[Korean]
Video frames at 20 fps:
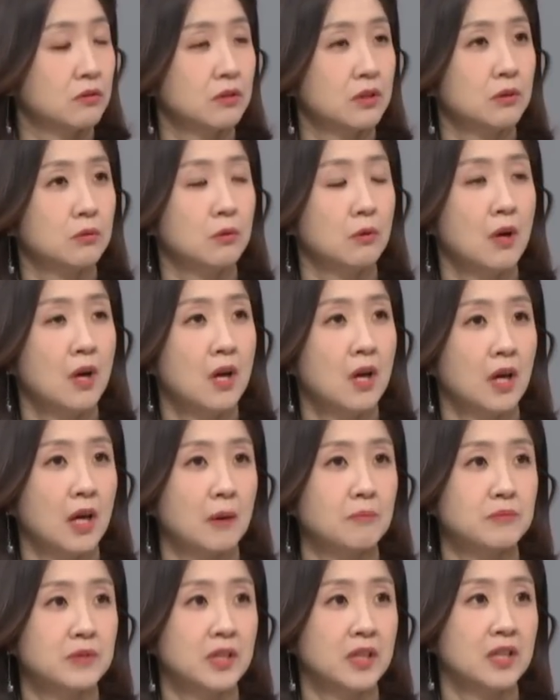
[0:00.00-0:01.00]
그리고
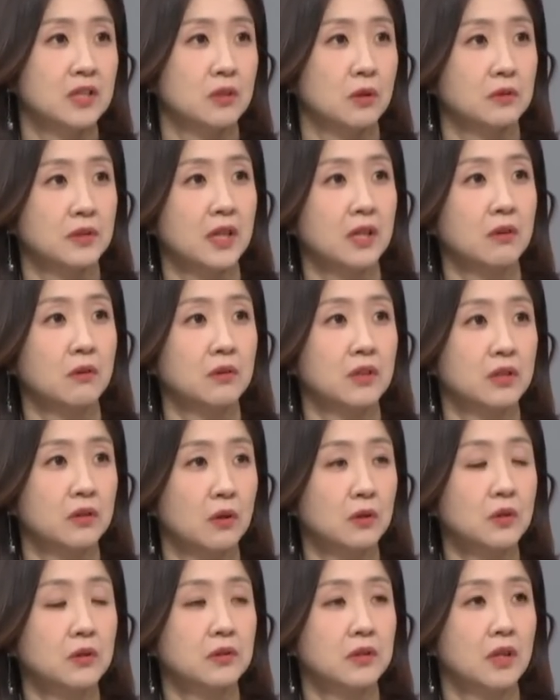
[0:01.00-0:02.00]
갑자기 저 사건이
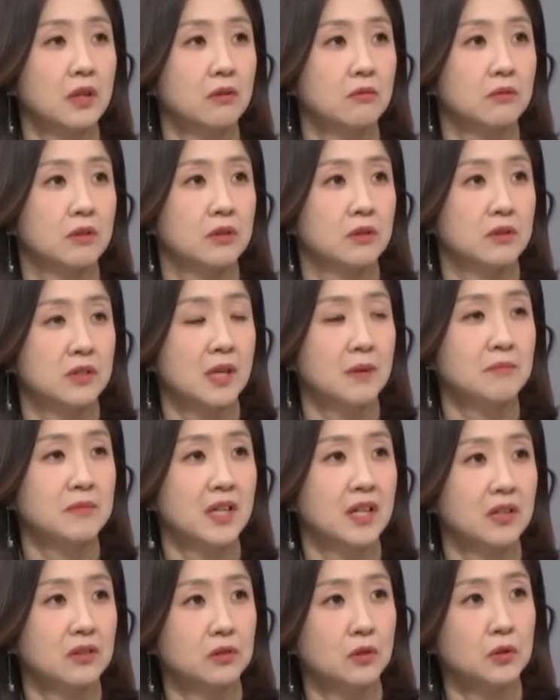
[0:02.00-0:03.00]
터졌다고 해서
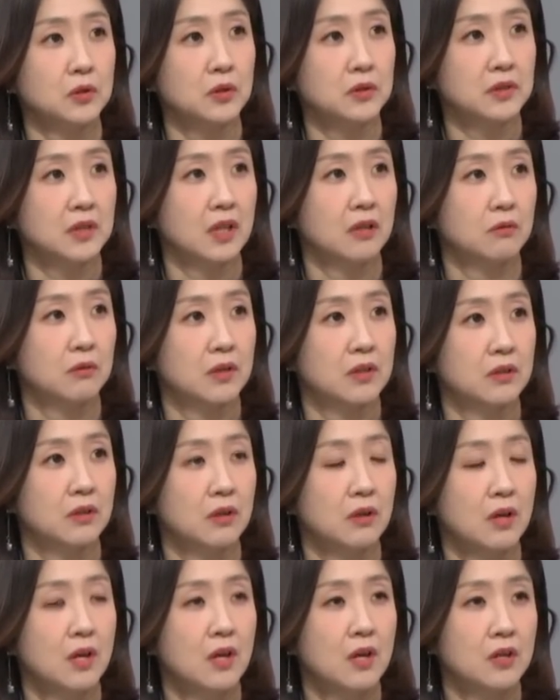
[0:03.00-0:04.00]
참사가 터졌다고
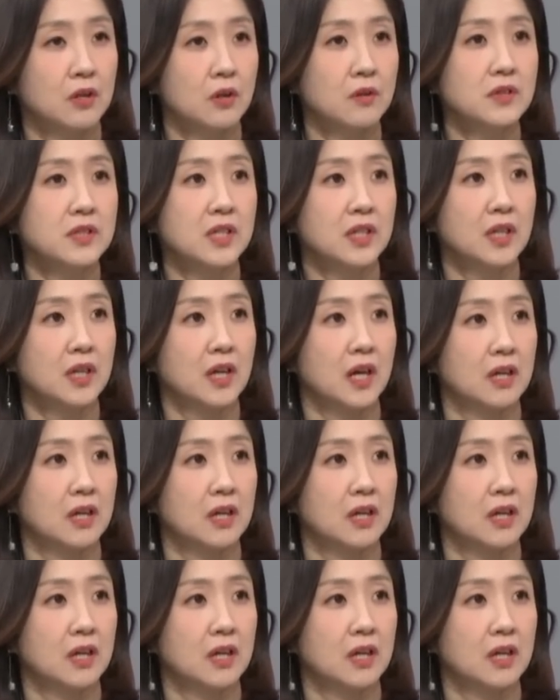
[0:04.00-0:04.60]
해서 현장에